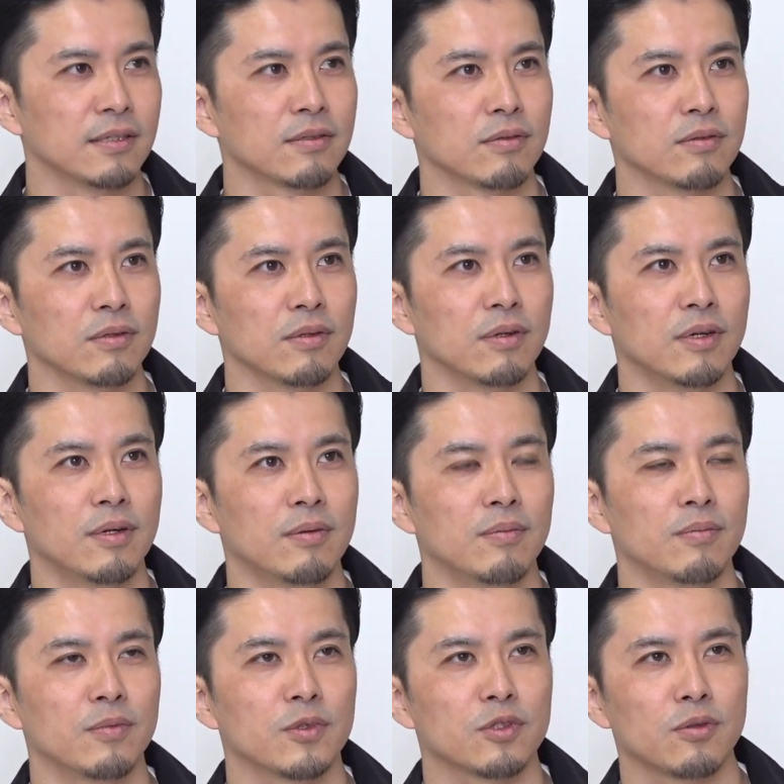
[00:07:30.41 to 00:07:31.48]
その
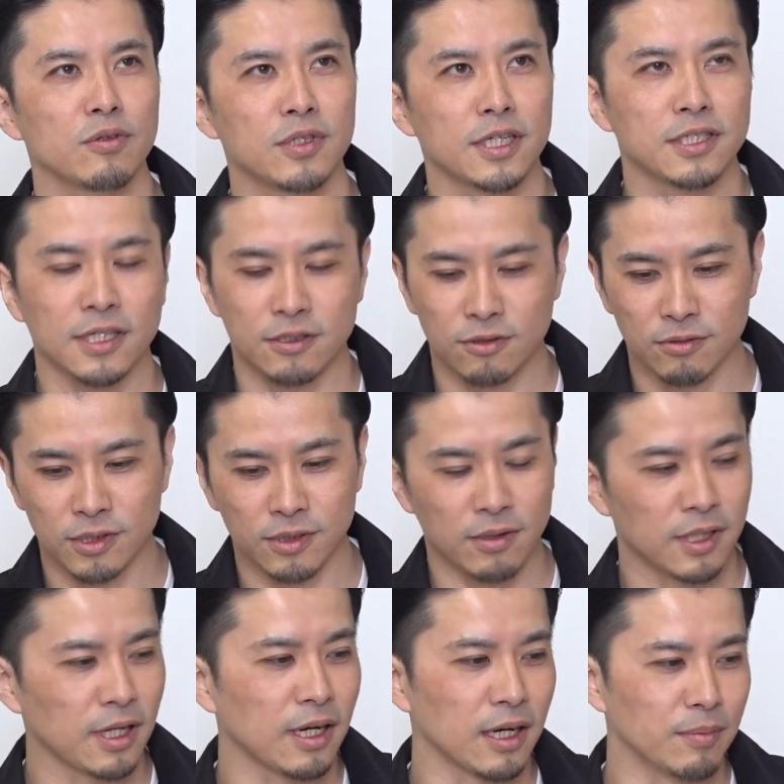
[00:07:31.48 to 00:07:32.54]
その人たちが作ってく
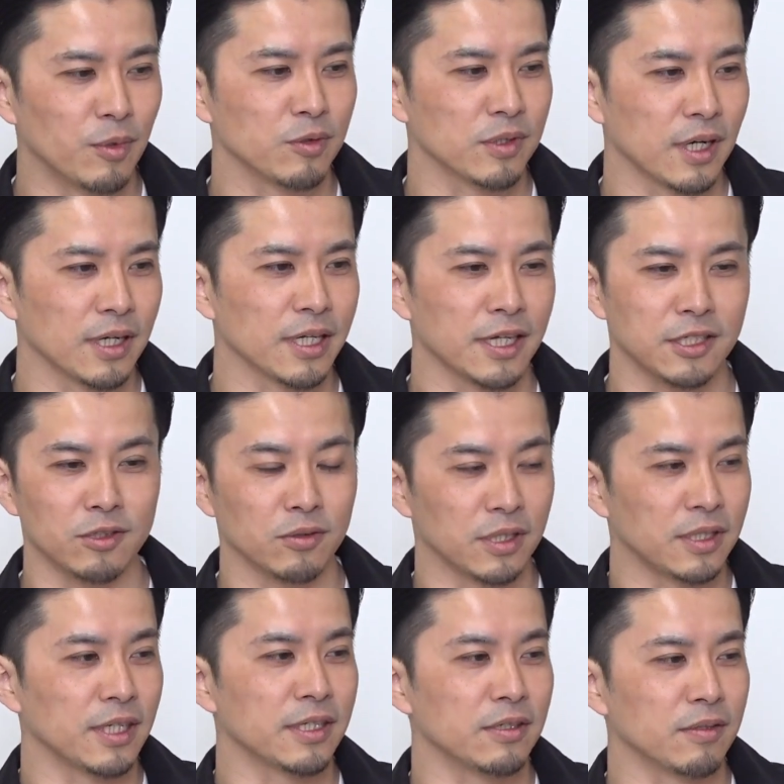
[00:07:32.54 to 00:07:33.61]
れたから僕らは劇場
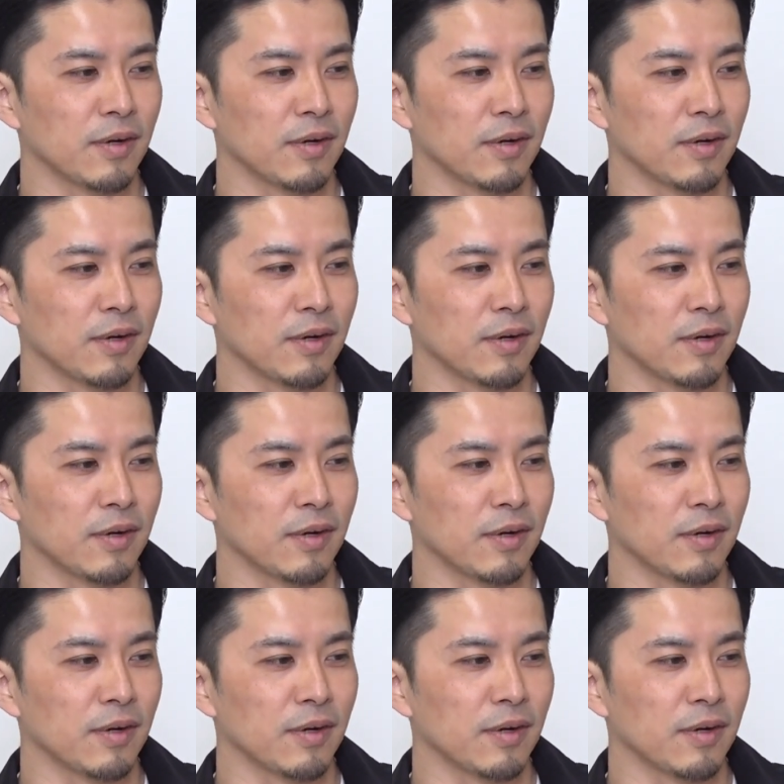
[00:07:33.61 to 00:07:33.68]
ででき